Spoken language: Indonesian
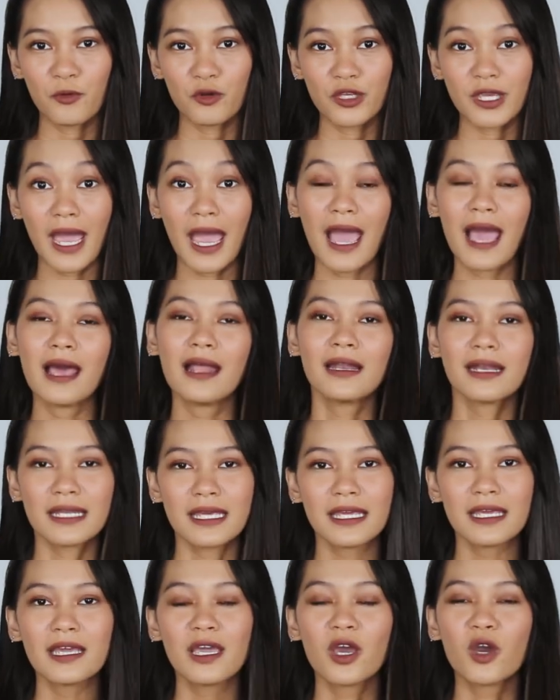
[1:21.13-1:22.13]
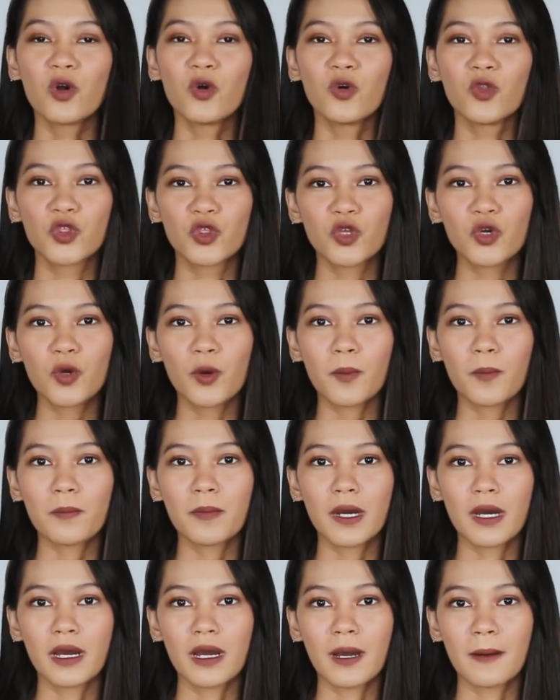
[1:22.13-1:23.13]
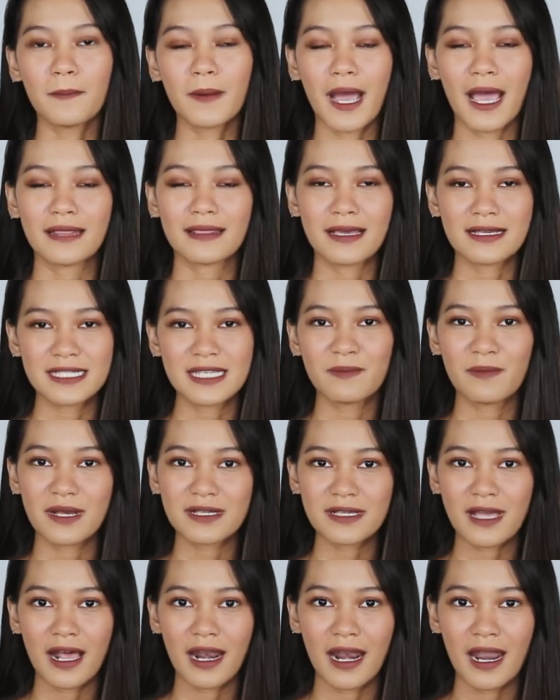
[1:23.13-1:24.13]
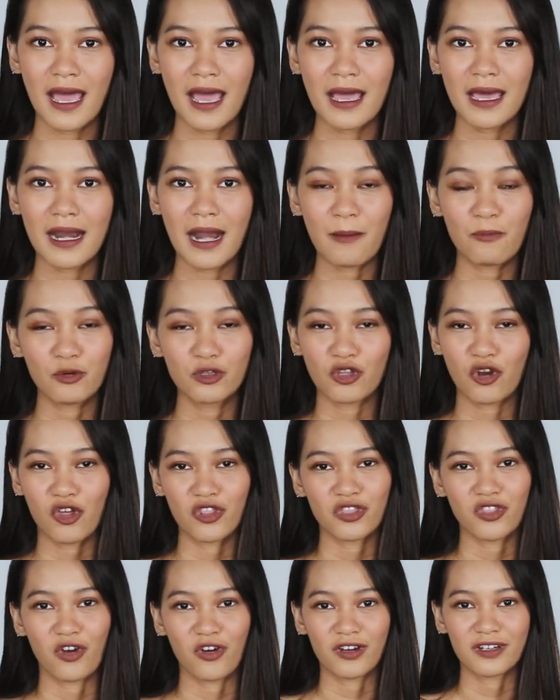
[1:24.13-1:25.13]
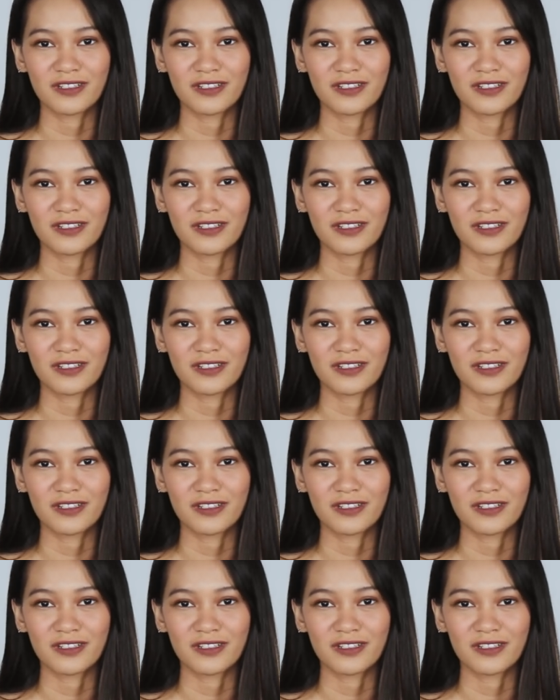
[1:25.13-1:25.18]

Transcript: punya ahli untuk uh, mengatasi masalah rambut rontok.